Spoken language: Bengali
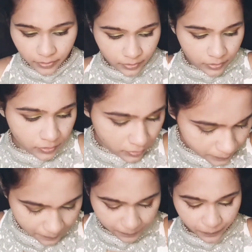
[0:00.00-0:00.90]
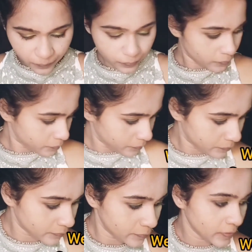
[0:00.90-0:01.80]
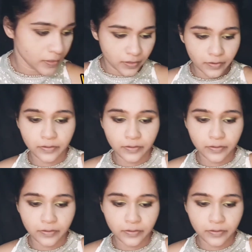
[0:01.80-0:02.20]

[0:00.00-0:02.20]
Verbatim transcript: এরপর আমি আসব কন্টুরে